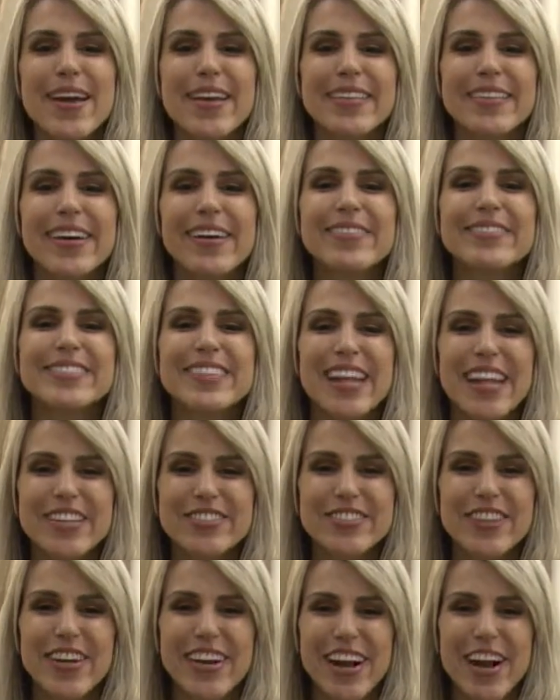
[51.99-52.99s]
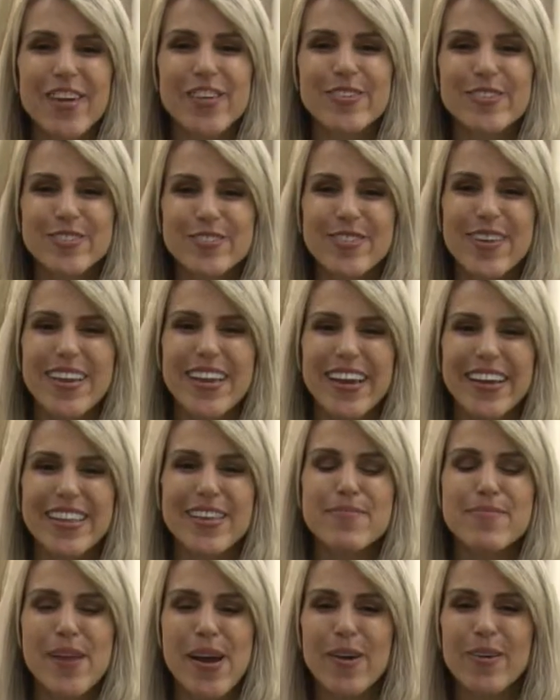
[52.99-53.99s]
aí não, Salati Araújo vem aqui
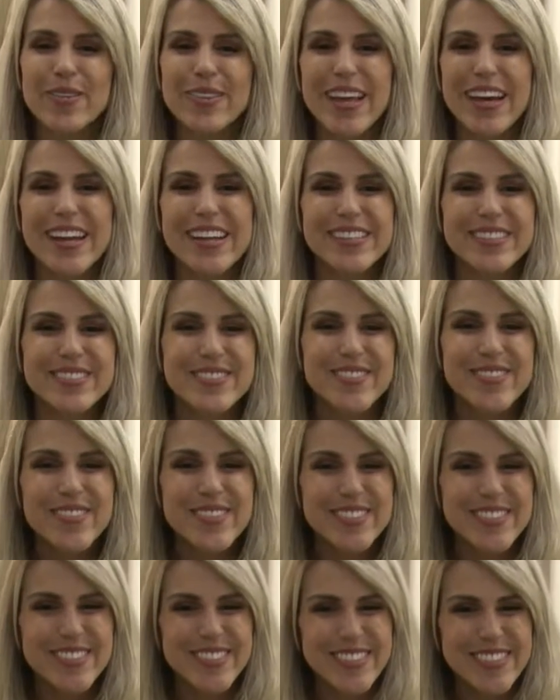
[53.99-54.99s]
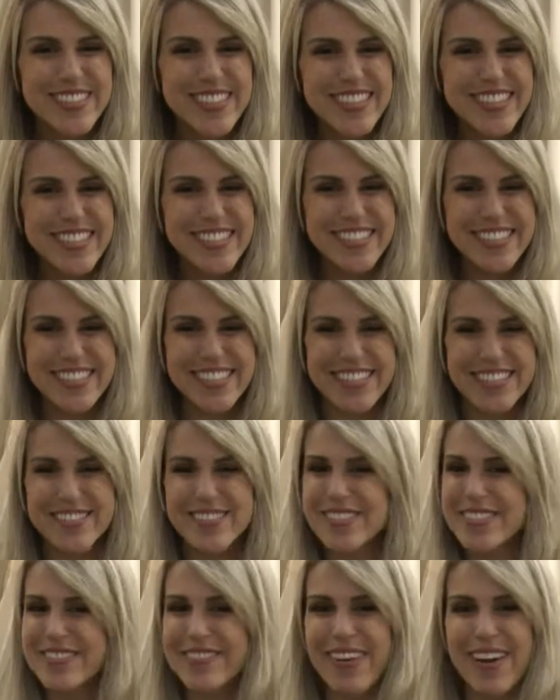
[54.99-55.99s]
para contar as notícias
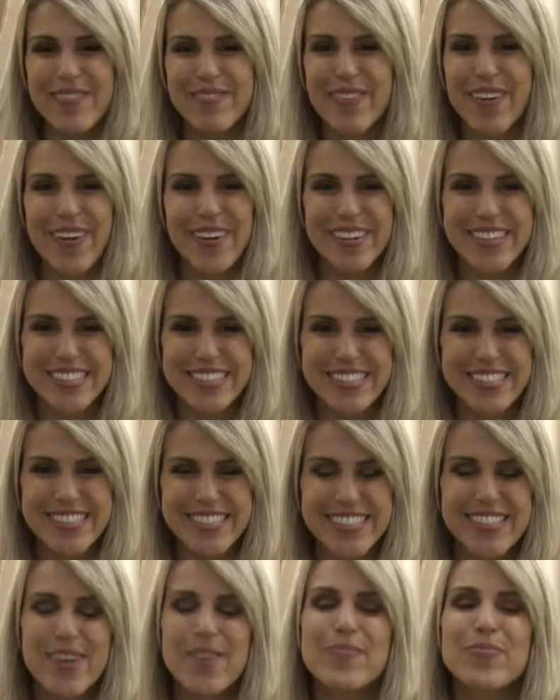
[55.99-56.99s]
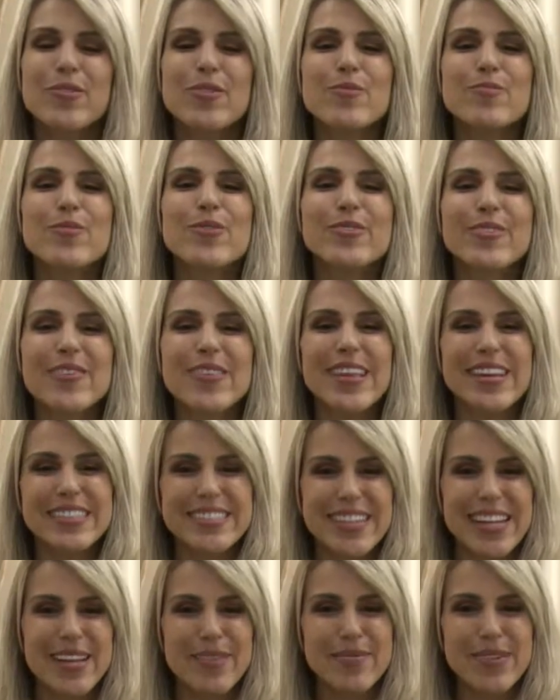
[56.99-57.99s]
dos famosos, do mundo das
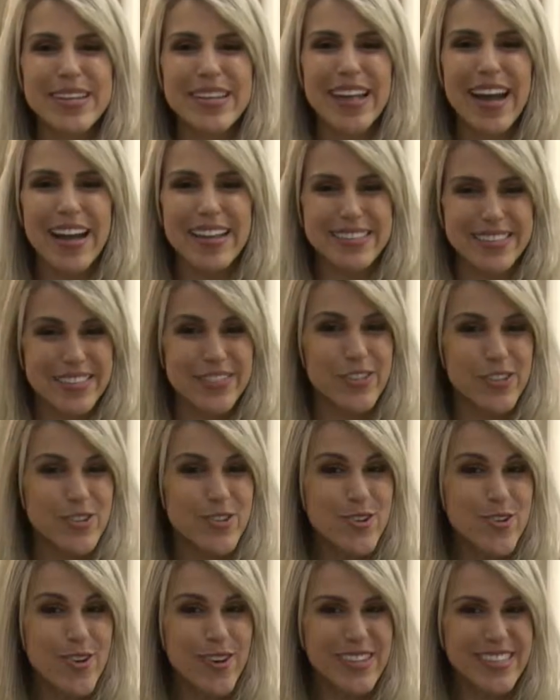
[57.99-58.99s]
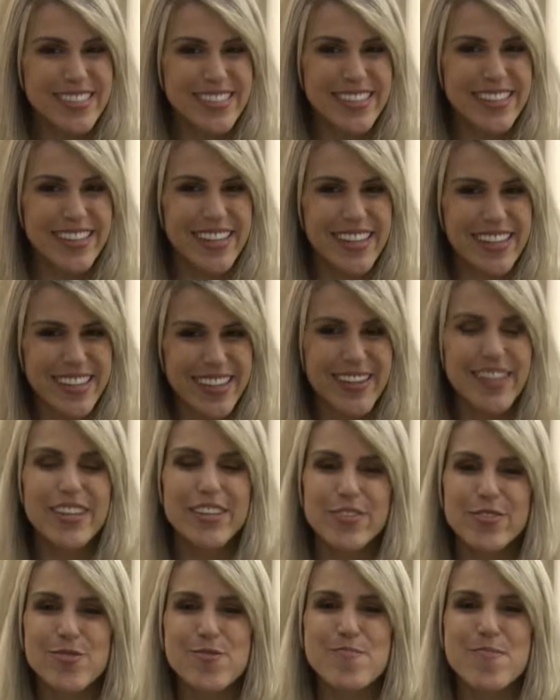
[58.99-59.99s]
celebridades. A gente gosta, né?
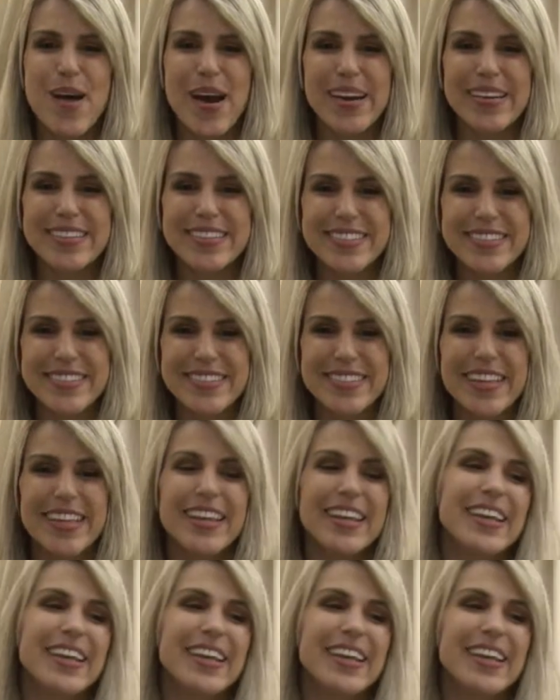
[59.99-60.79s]
Demais.